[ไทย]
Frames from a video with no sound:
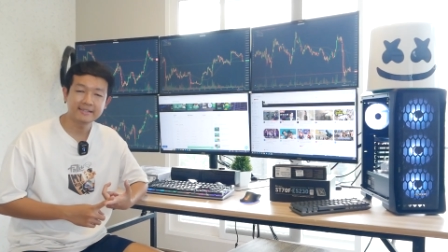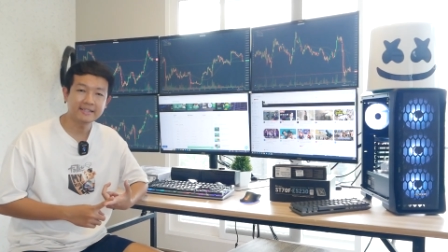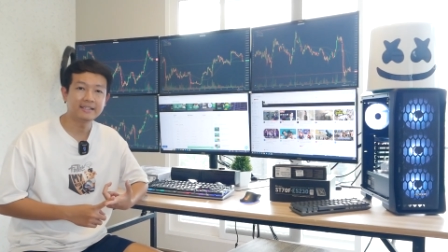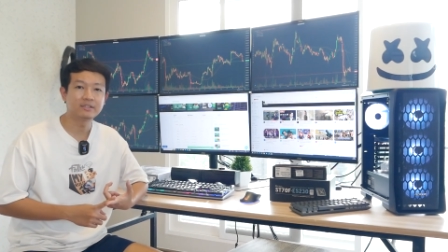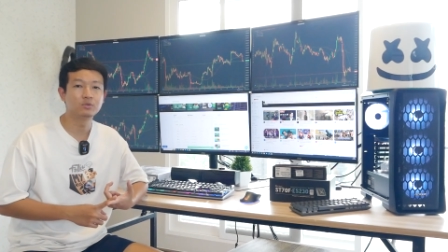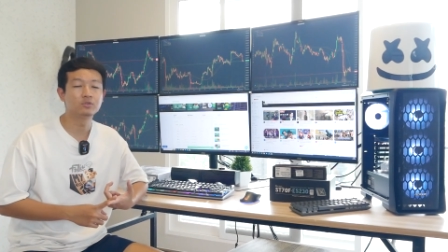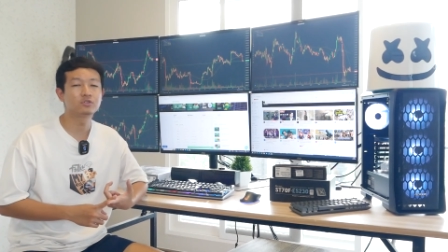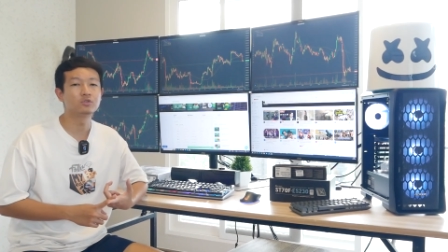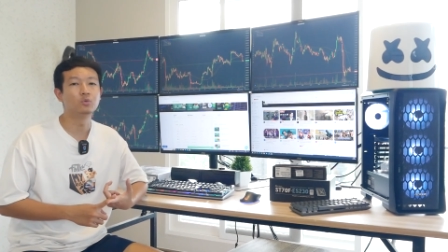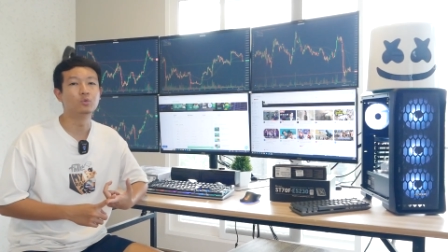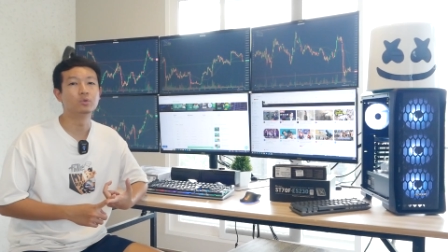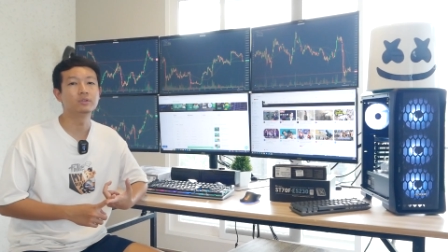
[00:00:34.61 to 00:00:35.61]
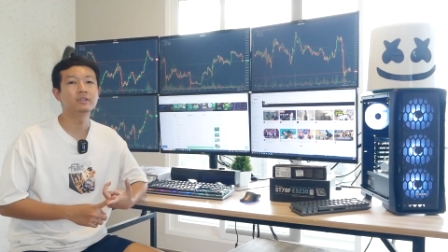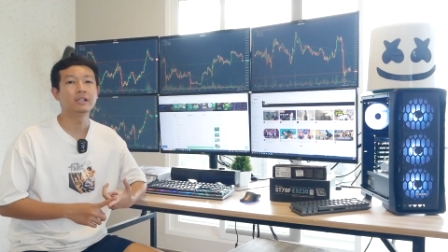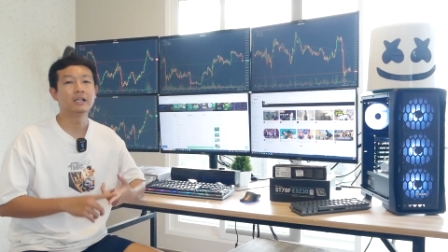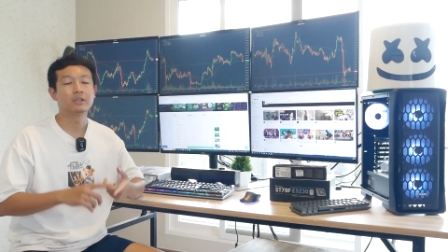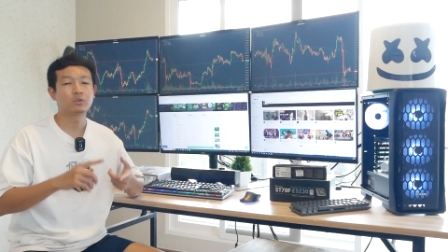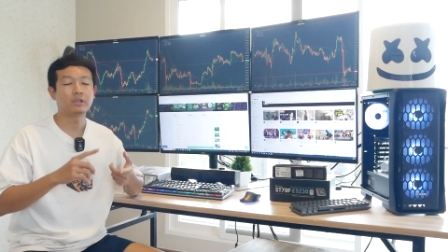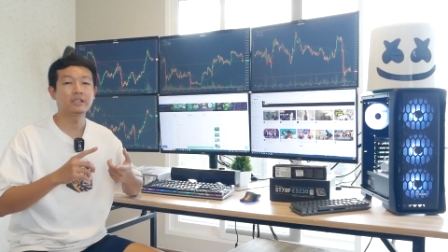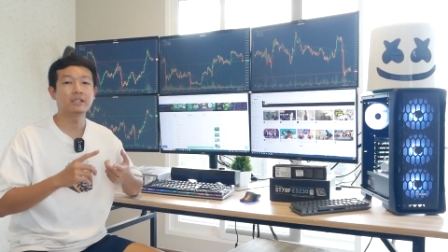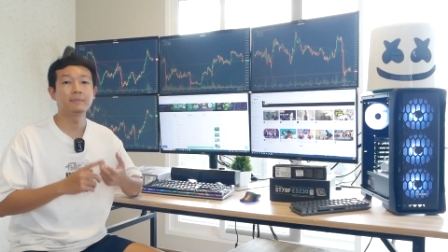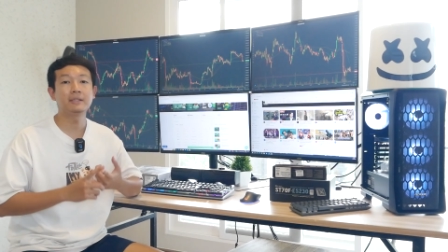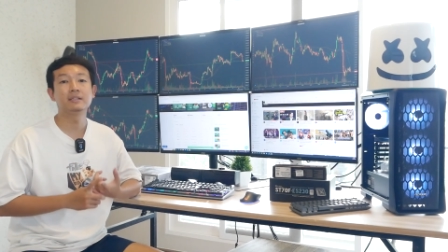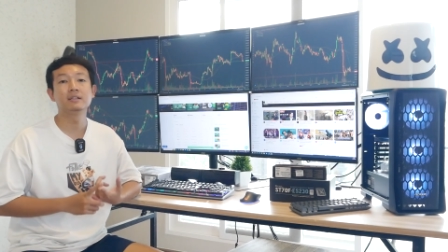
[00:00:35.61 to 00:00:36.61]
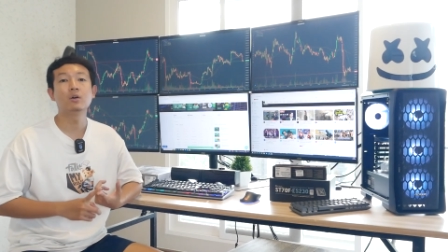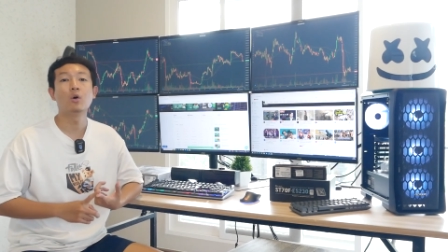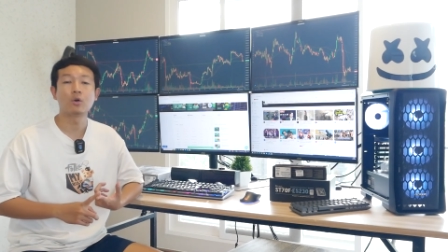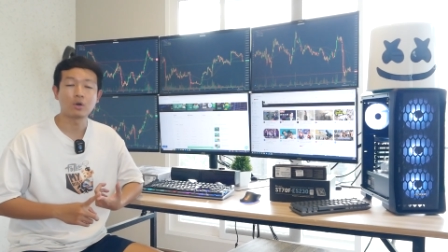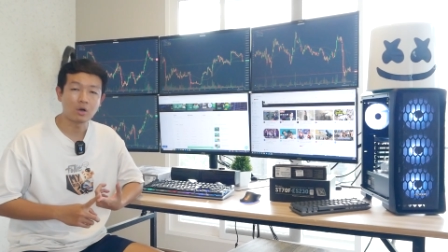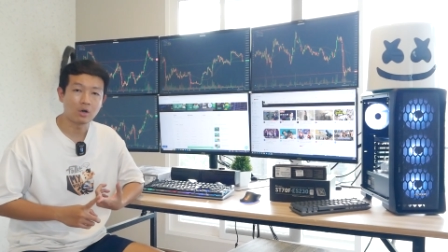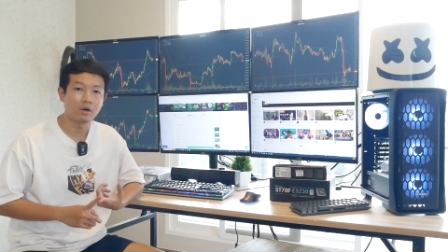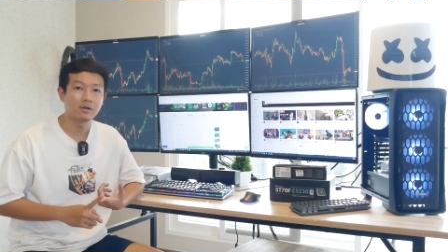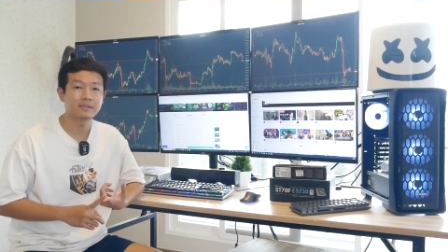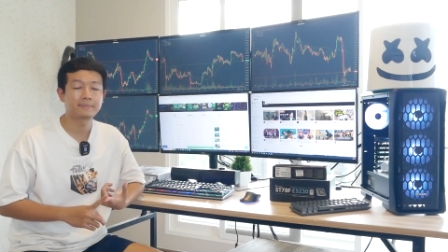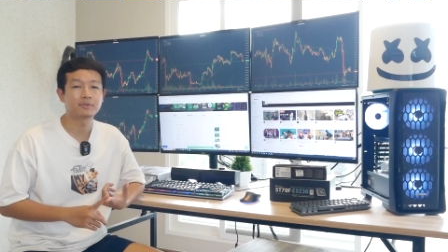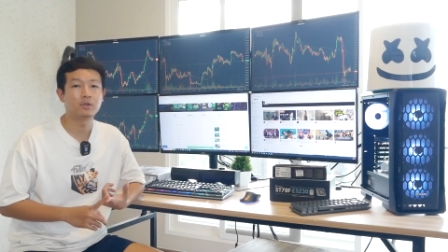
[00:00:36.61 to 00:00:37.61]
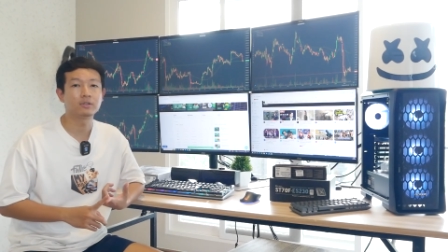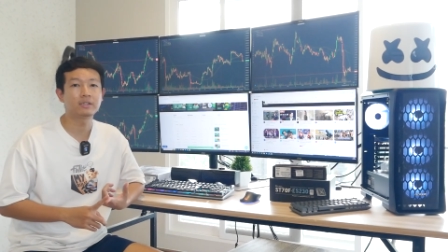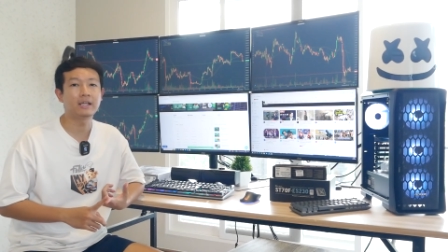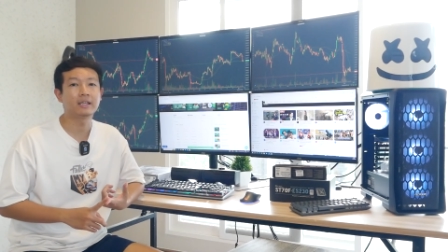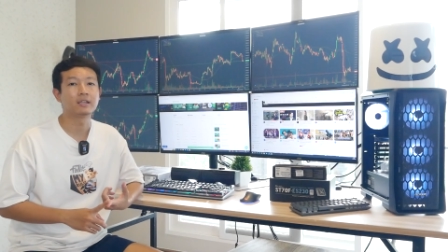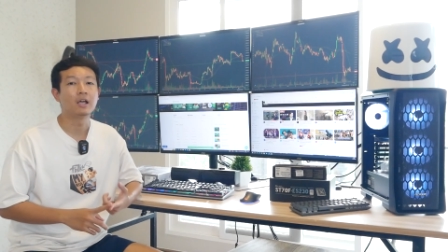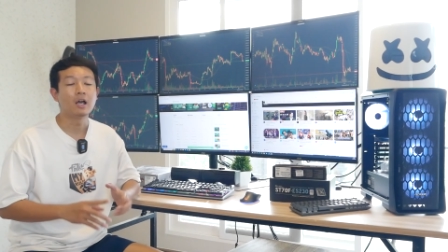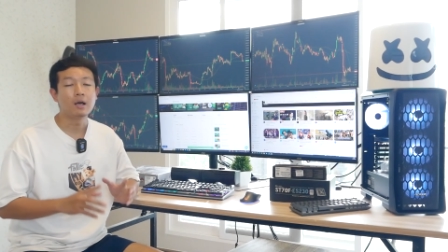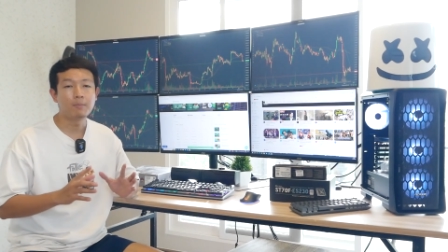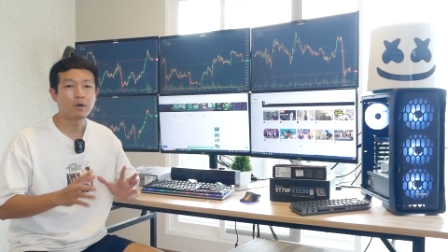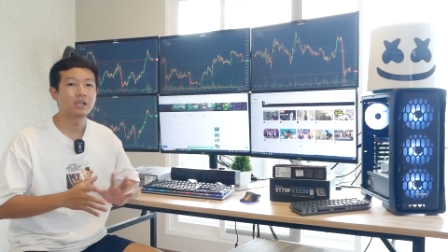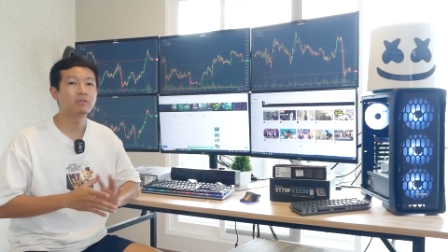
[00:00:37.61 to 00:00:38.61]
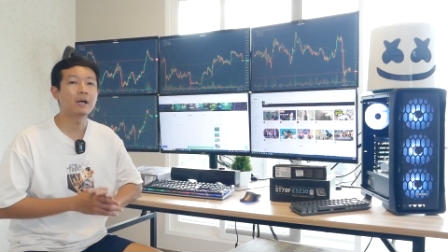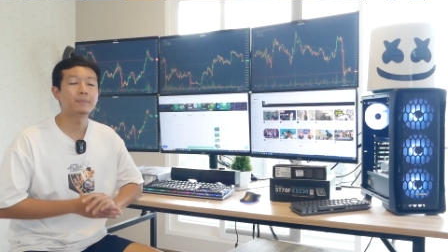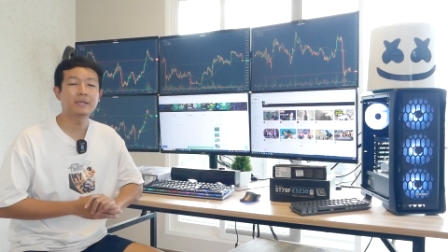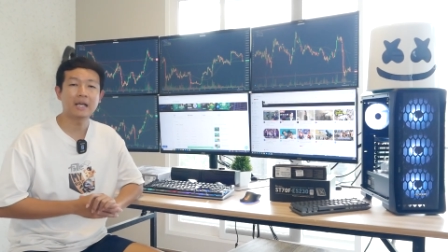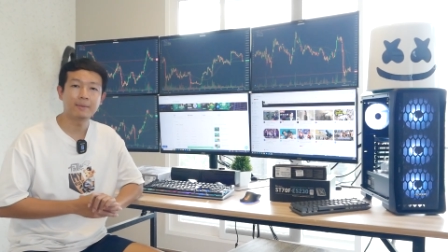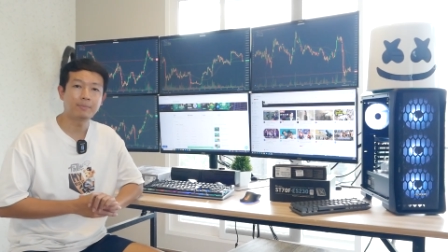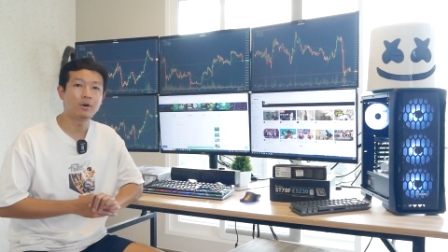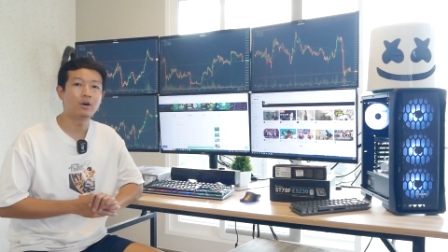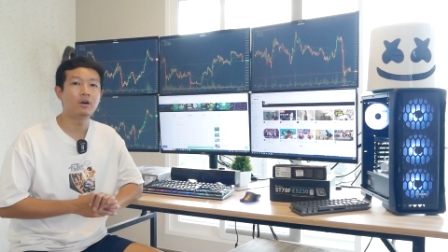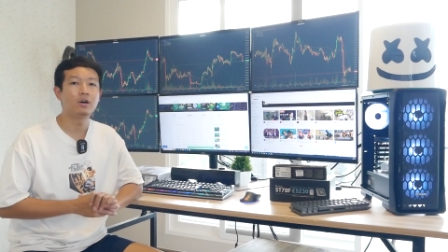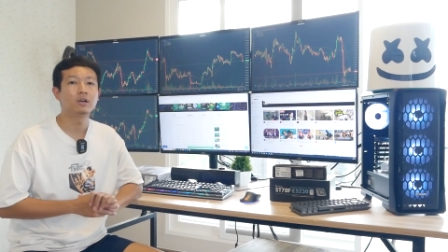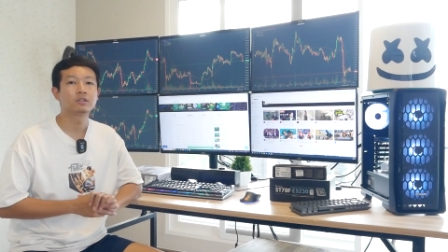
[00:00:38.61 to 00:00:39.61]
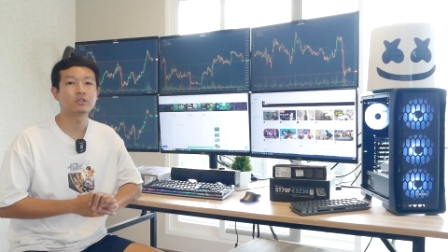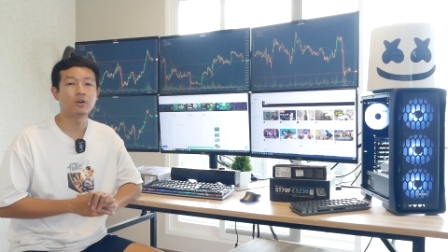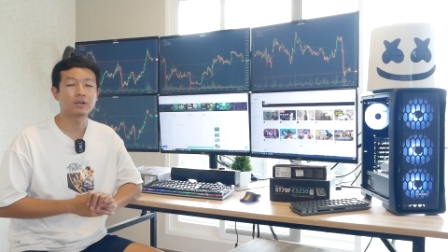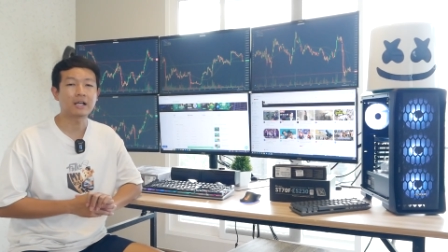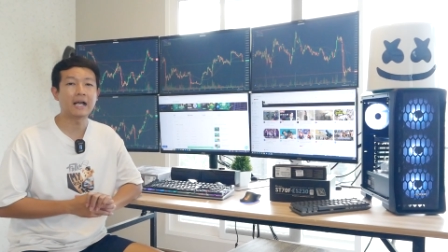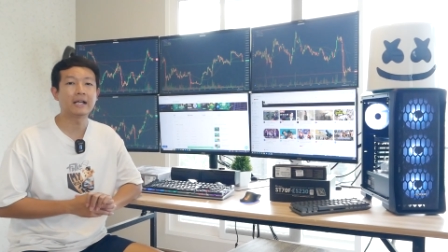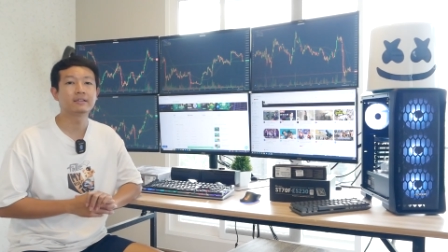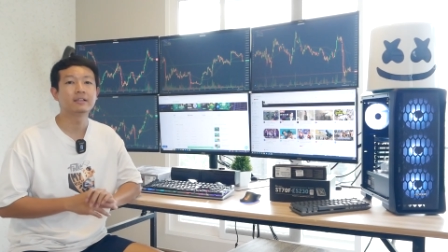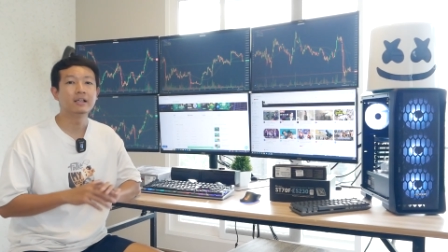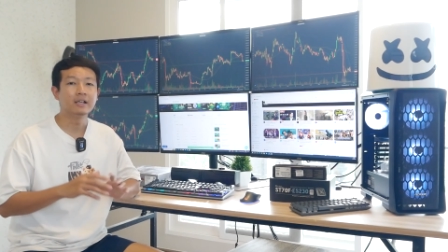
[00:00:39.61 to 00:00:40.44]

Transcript: 12400 ตัวนี้จะมีถึง6คอร์12เทรดบอกเลยว่าเพียงพอต่อการ